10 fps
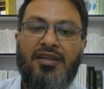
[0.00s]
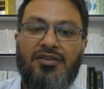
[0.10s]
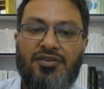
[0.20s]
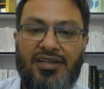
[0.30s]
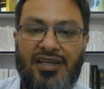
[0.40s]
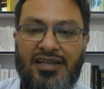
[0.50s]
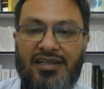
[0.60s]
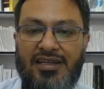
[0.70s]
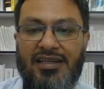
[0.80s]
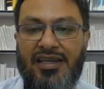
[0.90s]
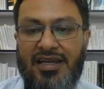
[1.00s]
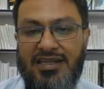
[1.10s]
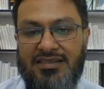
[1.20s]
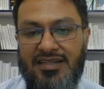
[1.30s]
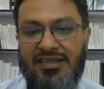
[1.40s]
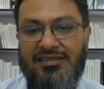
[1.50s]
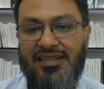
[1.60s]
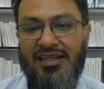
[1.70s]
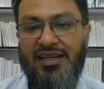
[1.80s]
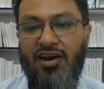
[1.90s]
तो ये इस तरह से
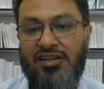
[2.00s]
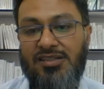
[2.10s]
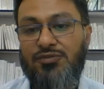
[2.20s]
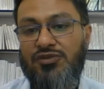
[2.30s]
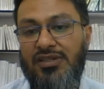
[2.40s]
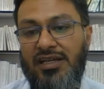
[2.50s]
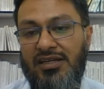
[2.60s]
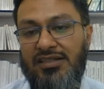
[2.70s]
देखें और जब उसने